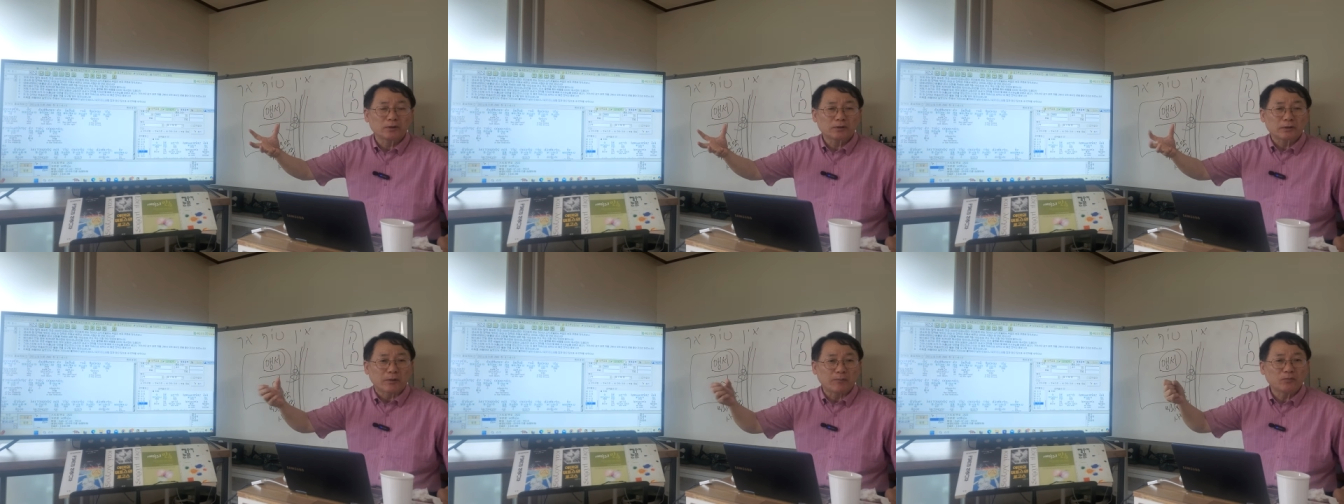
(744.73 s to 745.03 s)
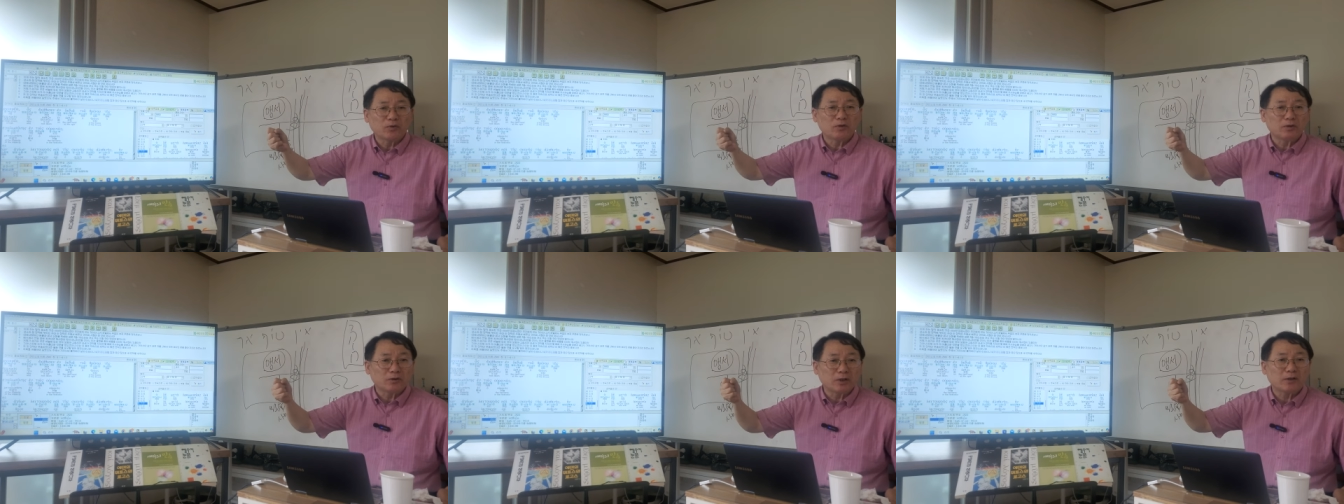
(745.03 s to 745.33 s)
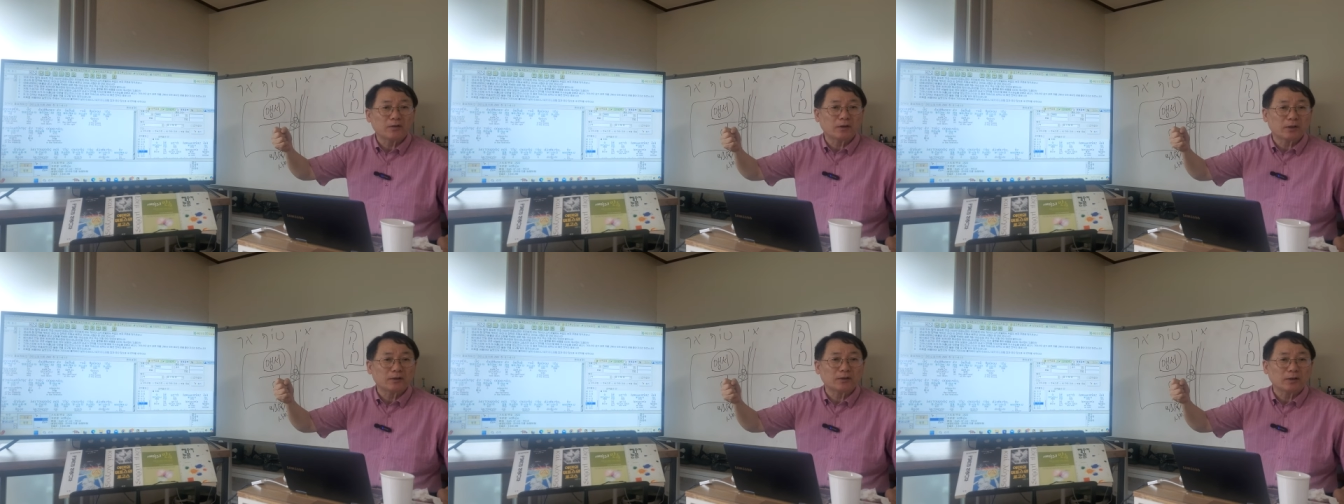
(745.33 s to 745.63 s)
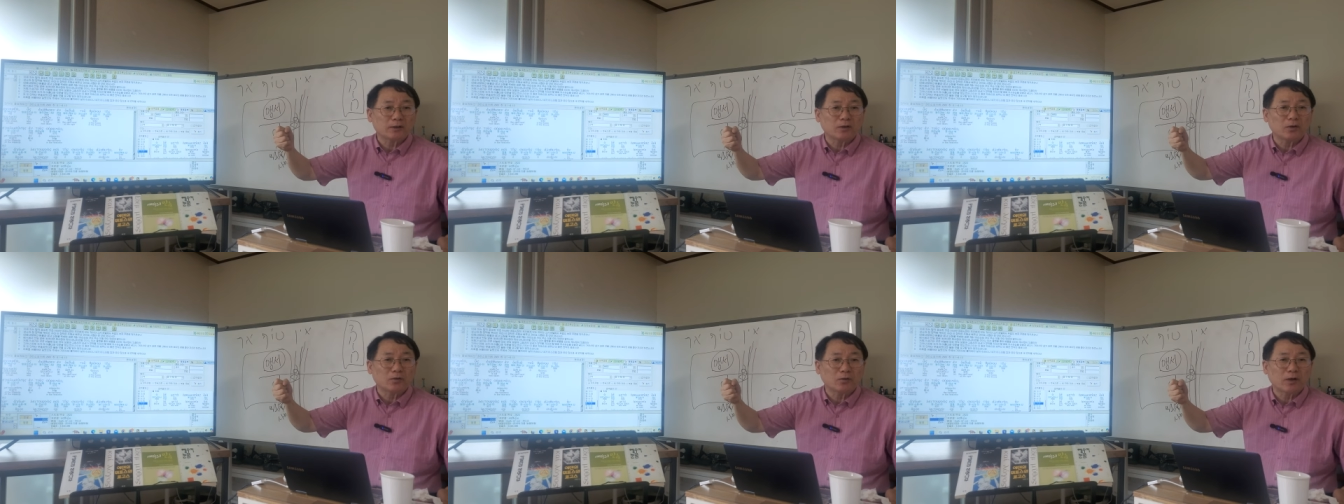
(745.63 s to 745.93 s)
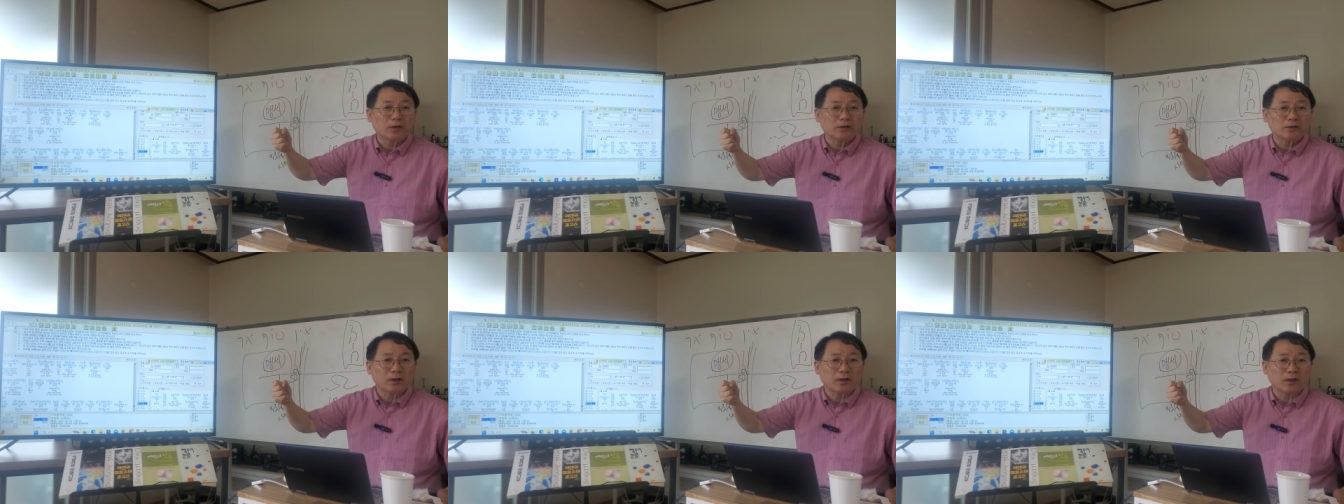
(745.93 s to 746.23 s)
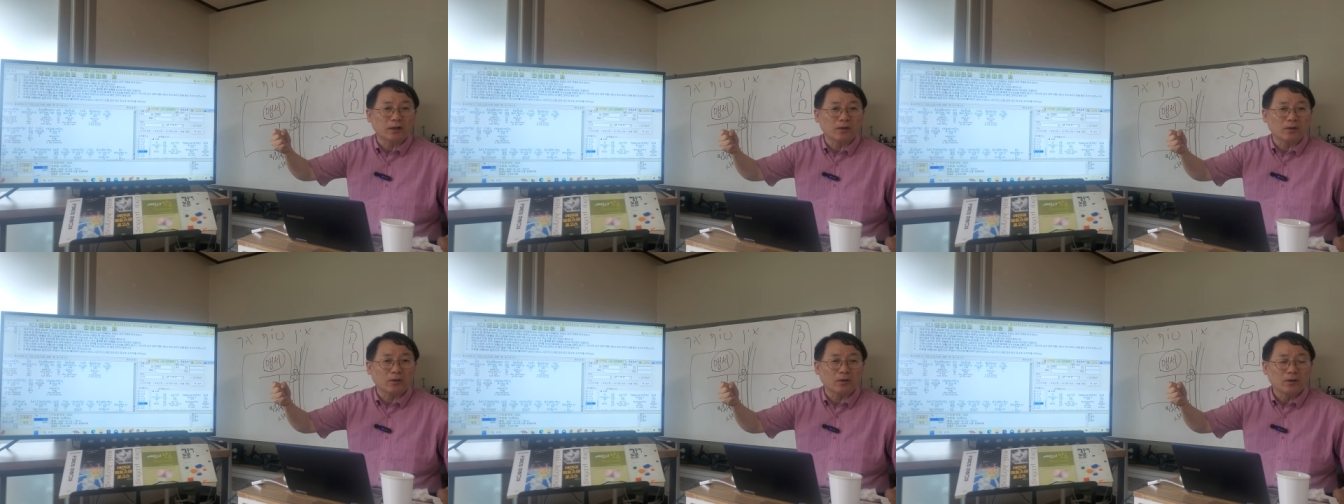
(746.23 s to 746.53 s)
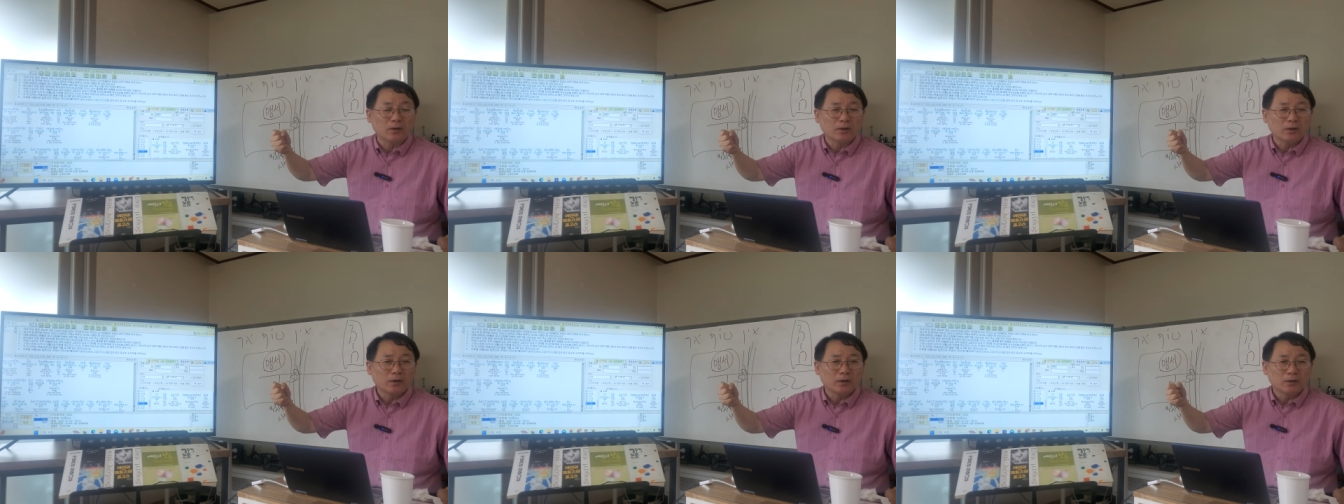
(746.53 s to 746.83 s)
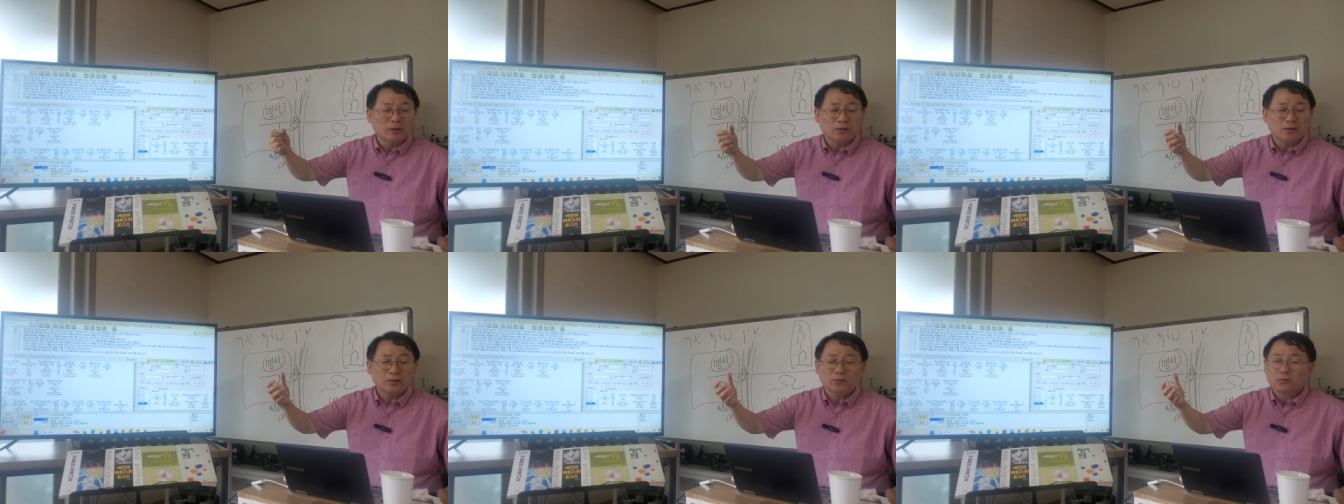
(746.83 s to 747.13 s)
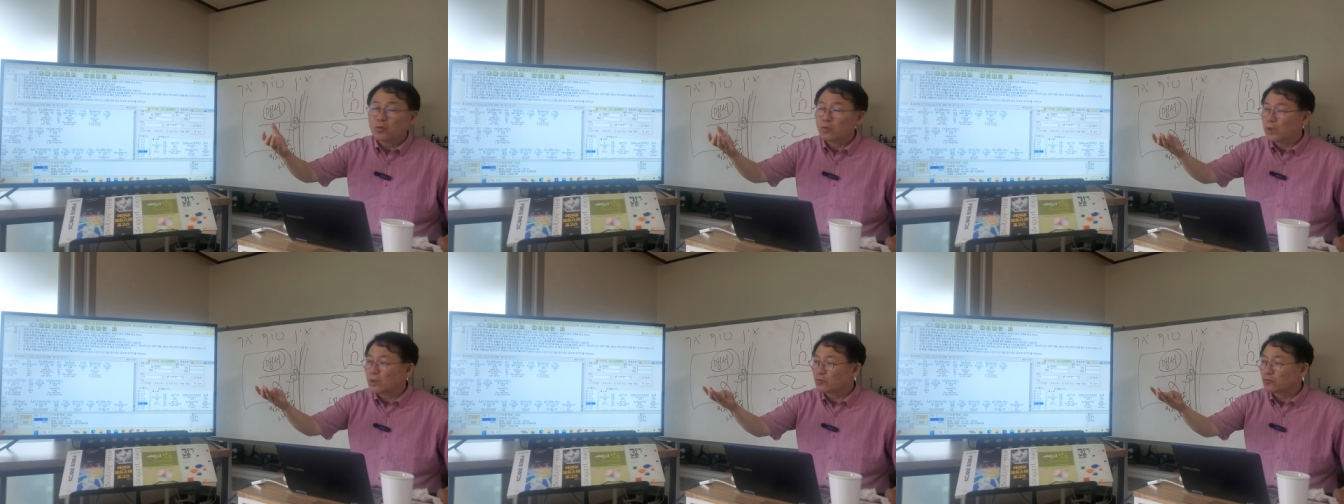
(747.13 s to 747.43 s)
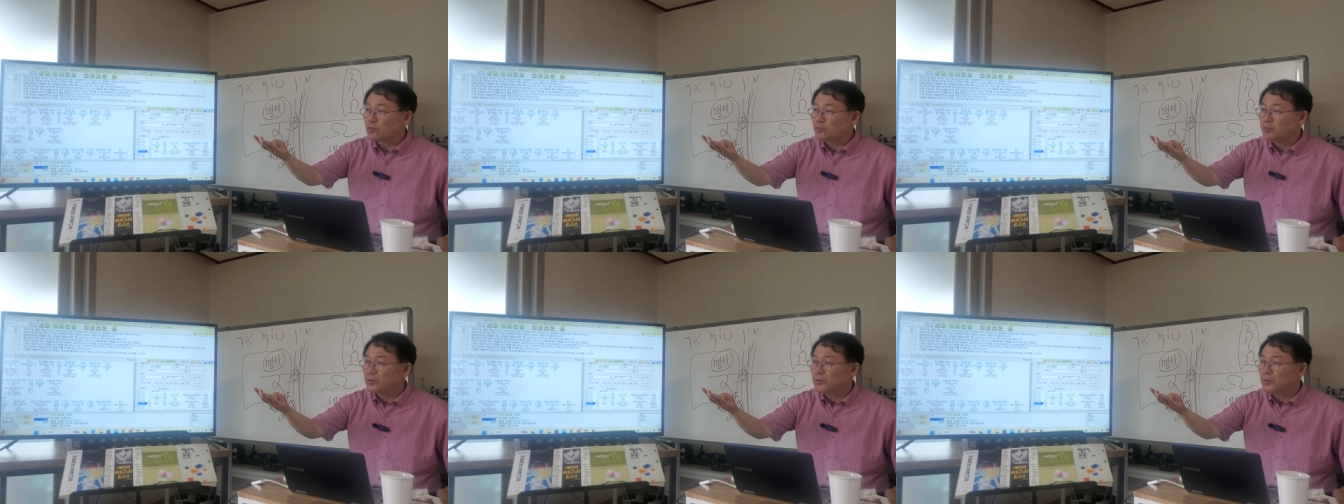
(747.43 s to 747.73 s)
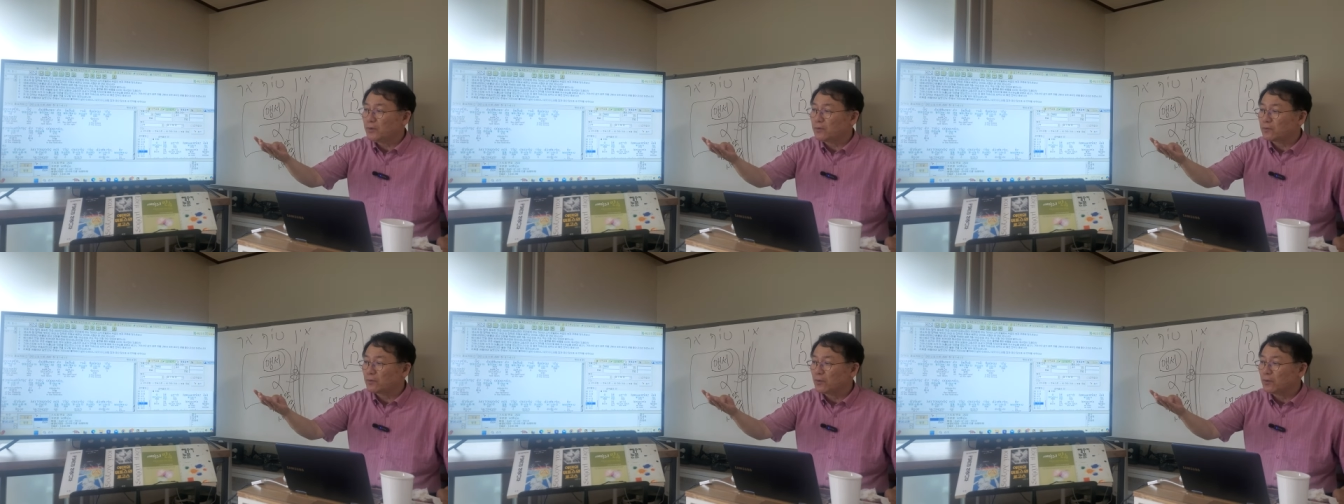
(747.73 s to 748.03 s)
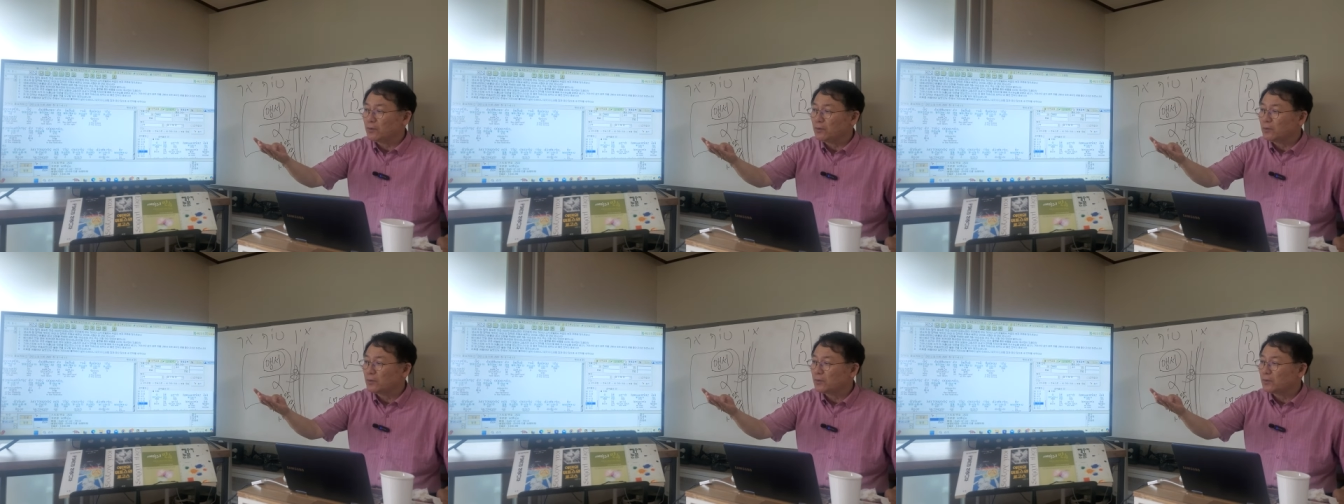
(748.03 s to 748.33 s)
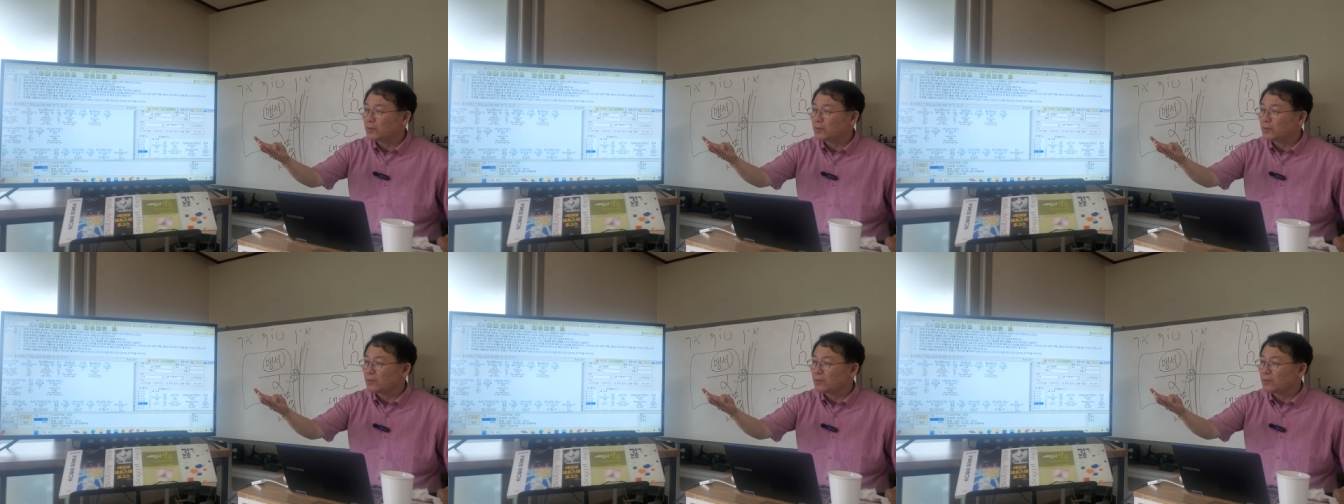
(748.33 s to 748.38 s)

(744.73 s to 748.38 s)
잡는 제사장 역할이잖아요. 소가 준비돼 있어요?